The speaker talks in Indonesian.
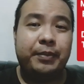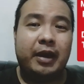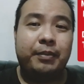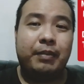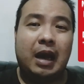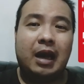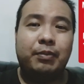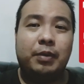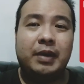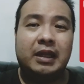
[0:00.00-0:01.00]

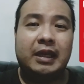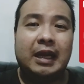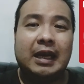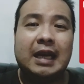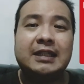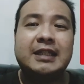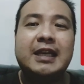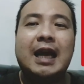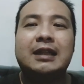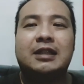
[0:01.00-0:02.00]
memang memiliki
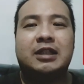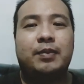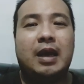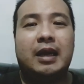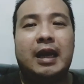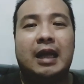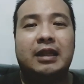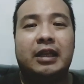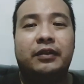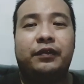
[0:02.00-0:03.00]
khasiat sebagai
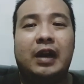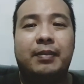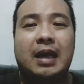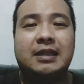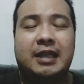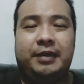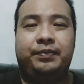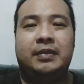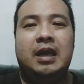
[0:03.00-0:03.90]
antiinflamasi